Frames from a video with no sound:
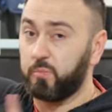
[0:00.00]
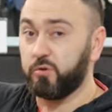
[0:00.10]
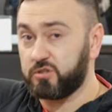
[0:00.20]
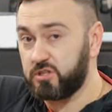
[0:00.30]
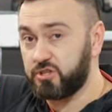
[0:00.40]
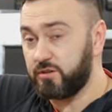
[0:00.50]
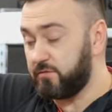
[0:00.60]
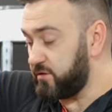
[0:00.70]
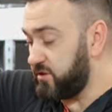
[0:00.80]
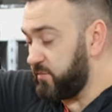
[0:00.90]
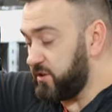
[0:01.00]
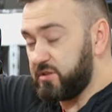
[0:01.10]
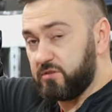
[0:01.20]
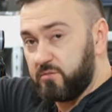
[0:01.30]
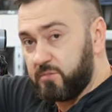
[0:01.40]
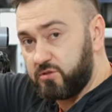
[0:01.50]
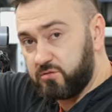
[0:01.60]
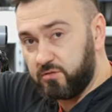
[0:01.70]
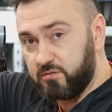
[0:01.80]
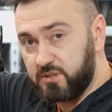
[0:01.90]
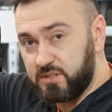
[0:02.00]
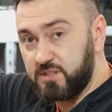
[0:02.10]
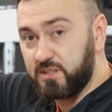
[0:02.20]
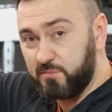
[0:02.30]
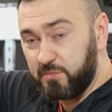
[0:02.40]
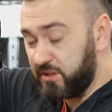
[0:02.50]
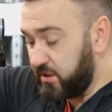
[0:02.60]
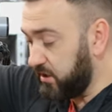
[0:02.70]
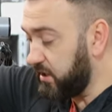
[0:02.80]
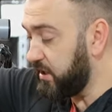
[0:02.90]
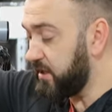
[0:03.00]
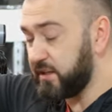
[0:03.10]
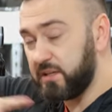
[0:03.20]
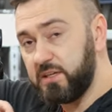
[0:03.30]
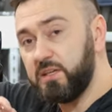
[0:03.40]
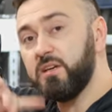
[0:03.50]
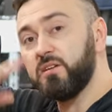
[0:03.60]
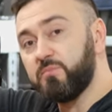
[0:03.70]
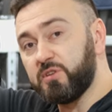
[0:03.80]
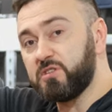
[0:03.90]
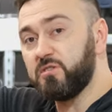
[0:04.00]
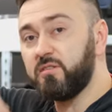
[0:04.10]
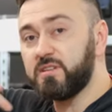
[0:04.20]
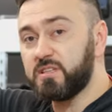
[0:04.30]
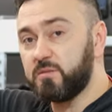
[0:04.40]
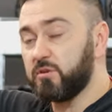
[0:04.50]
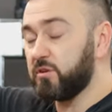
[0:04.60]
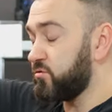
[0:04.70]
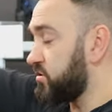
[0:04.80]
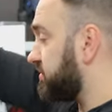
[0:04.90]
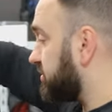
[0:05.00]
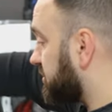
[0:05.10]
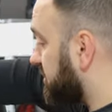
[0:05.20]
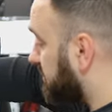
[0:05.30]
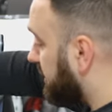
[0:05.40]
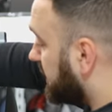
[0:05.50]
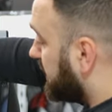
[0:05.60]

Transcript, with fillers: После чего демонтируем отсюда вот эти ремни и пристегивается ребенок уже взрослым